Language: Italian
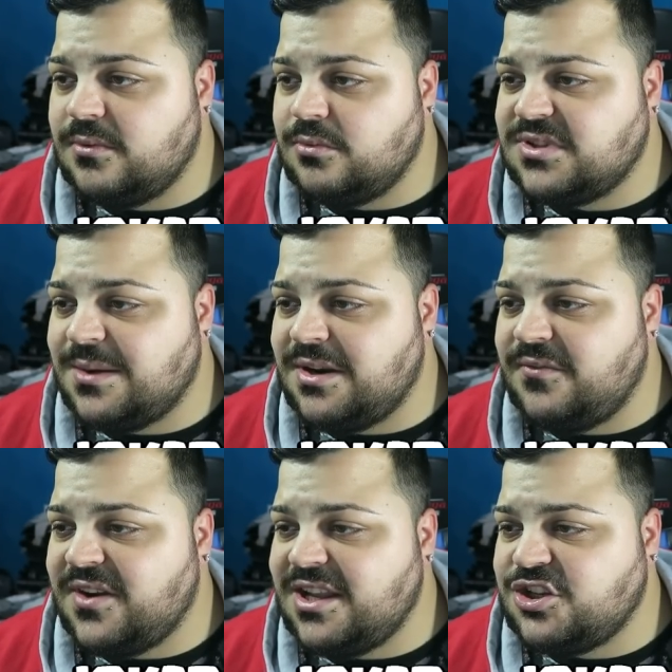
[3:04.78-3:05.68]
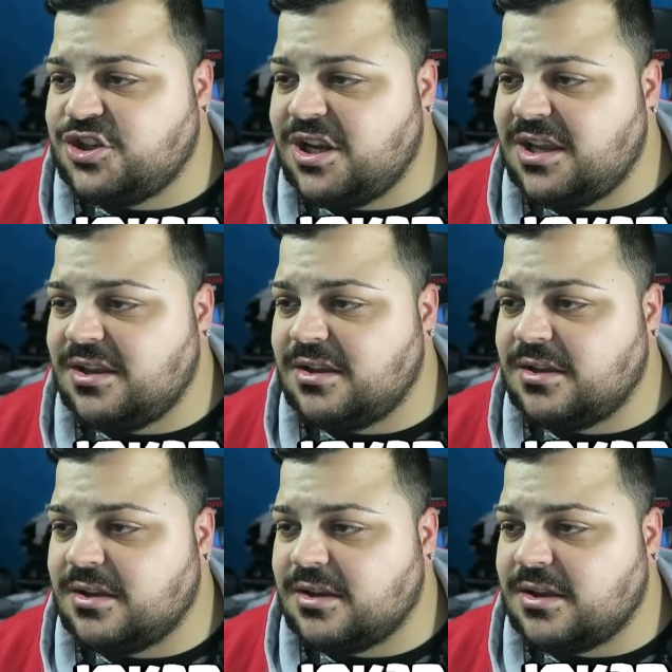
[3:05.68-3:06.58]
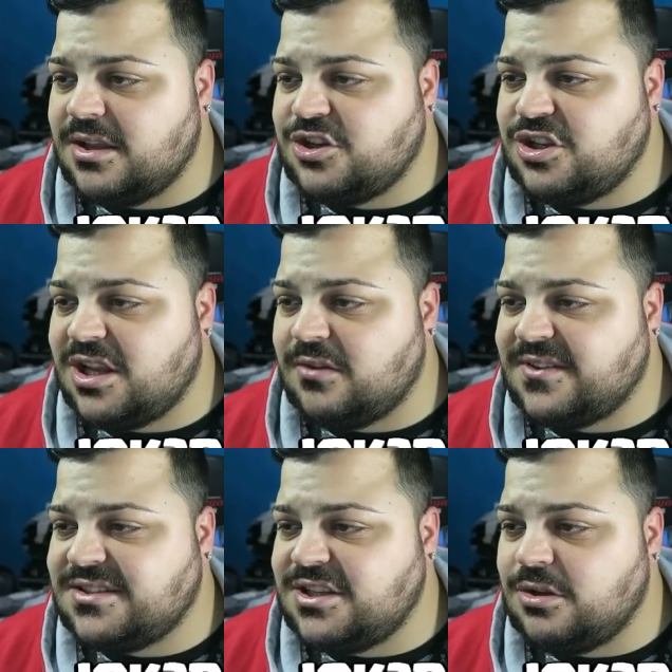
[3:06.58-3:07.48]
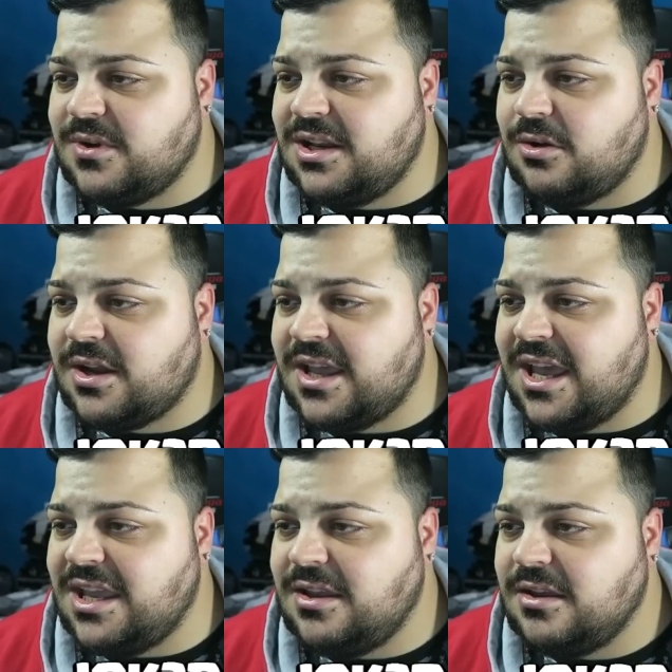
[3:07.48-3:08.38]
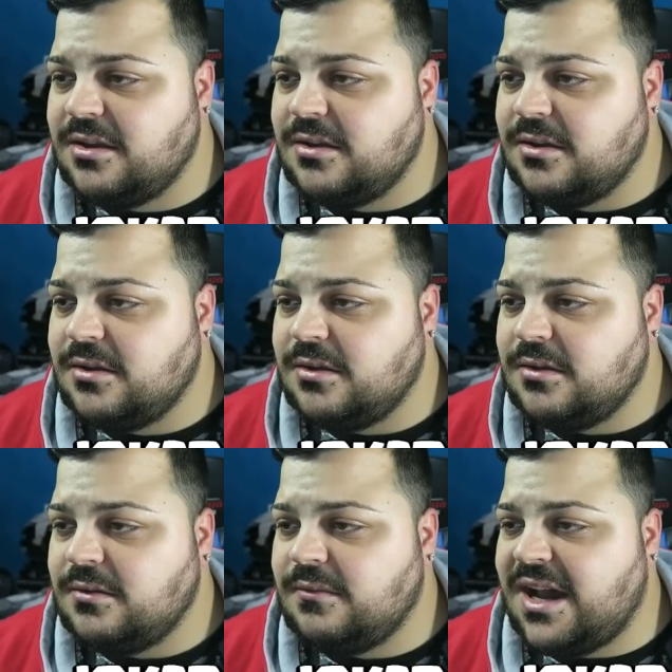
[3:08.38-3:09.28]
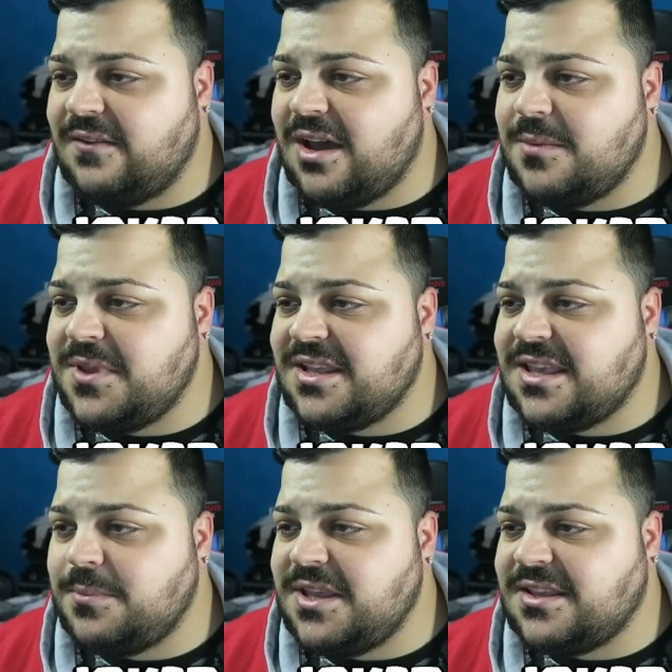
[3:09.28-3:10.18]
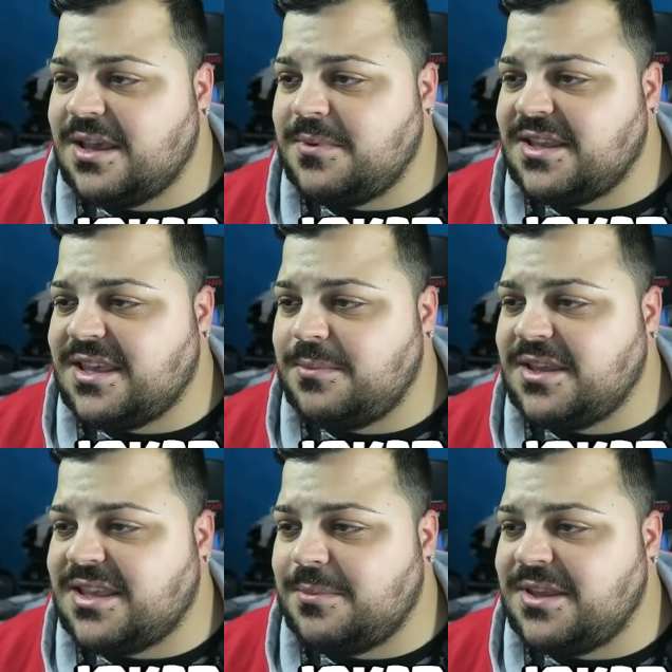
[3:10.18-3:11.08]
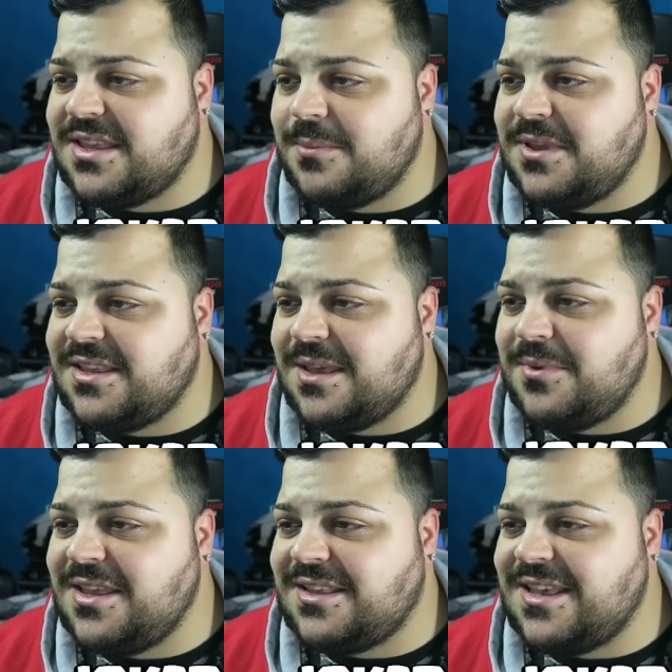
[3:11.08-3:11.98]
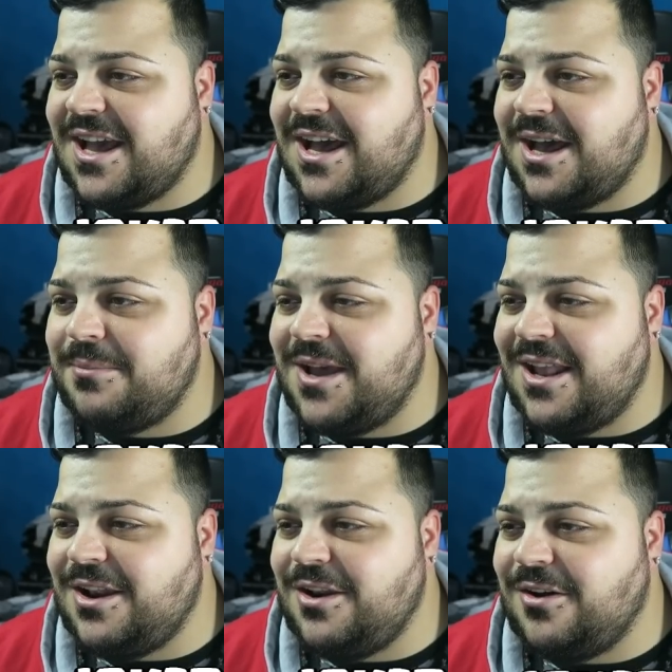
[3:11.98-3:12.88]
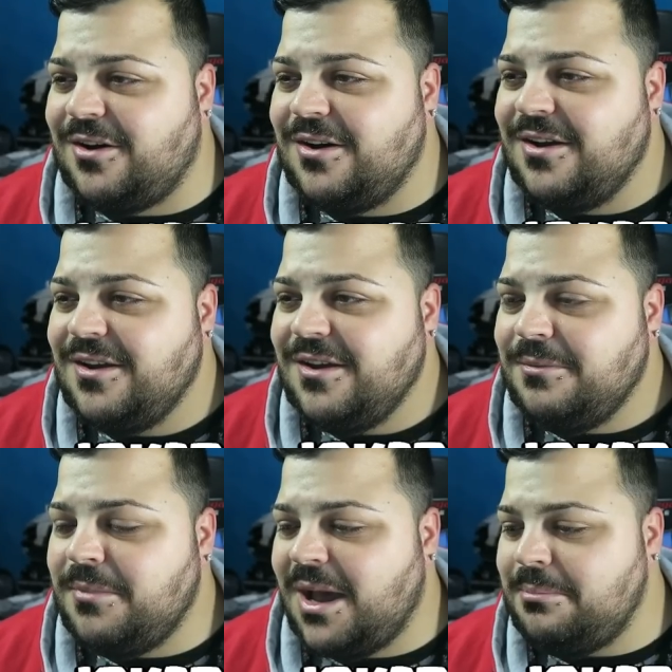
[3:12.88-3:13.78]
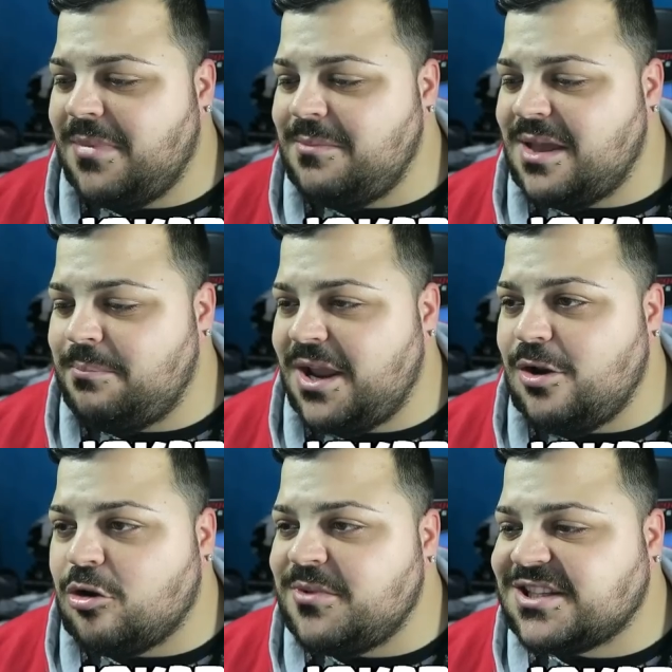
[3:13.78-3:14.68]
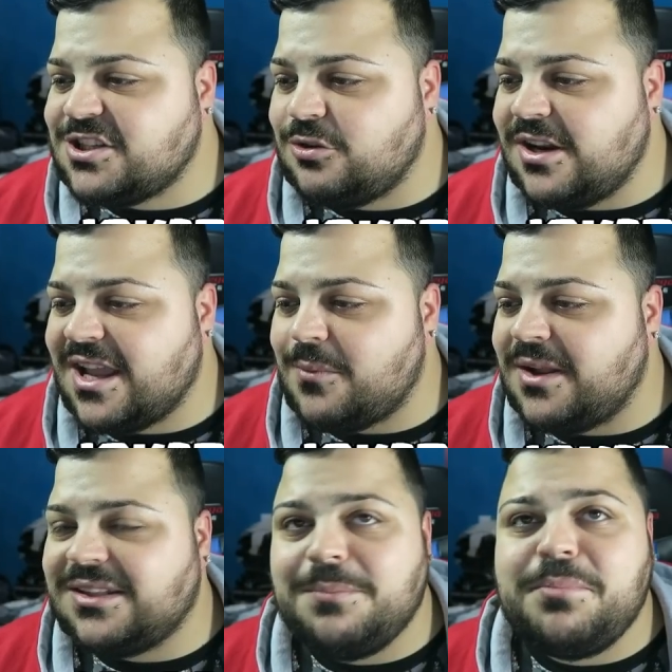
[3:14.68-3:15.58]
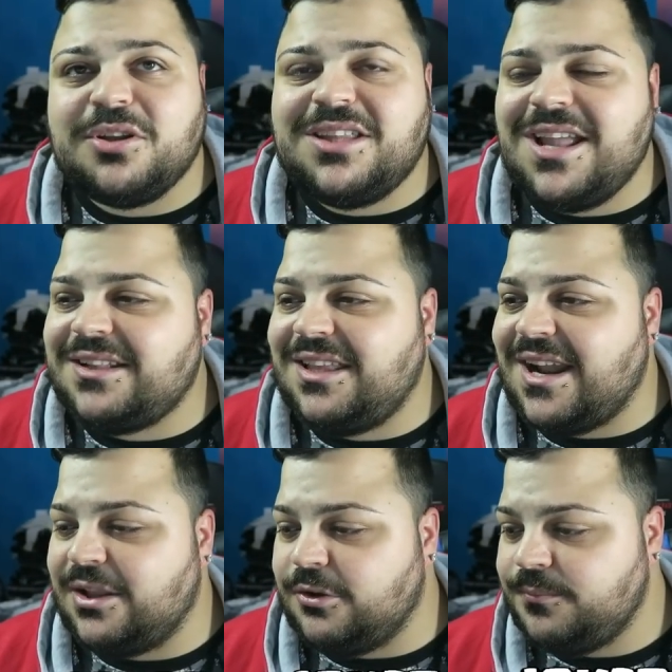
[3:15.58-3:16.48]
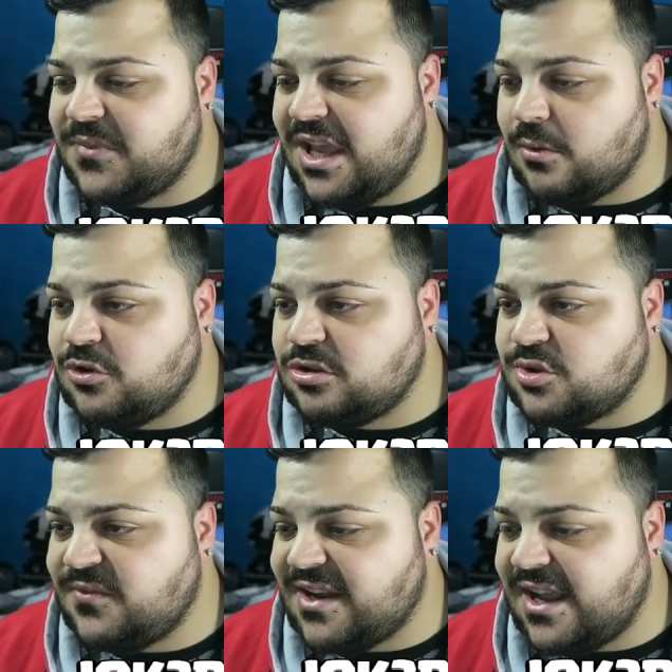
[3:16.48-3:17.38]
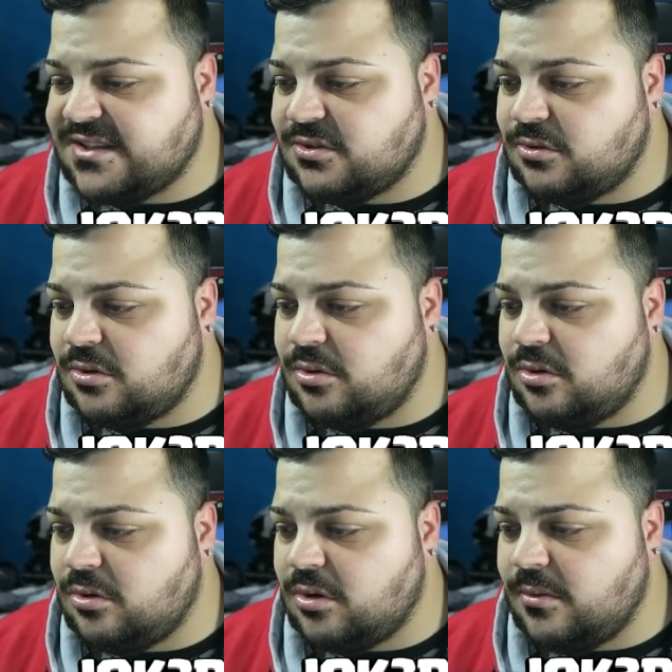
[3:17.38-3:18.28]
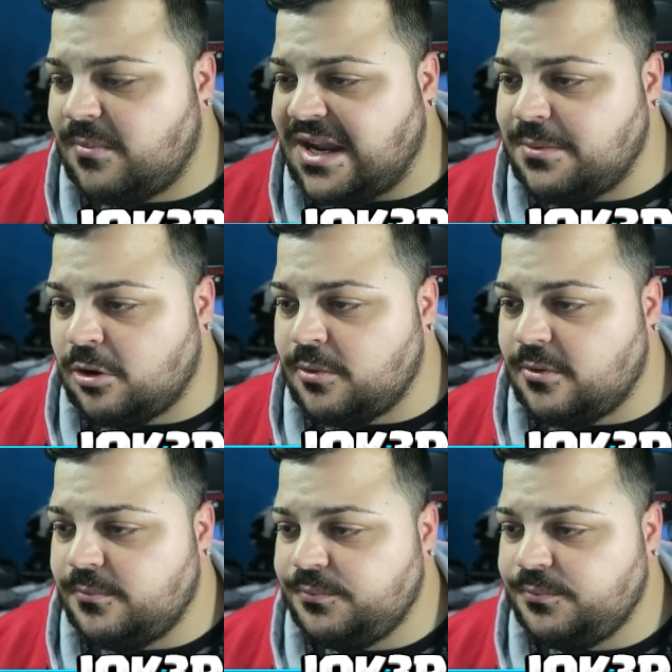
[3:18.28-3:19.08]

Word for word: Usiamo le frecce che ci danno fastidio, quelle ok. Vai, vai, picchia, picchia, picchia, picchia, picchia, picchia, picchia, bello! Mamma mia, bello come il sole, raga, quante botte gli ha tirato. Eh, questo mo ci fa cazzo eh, male proprio.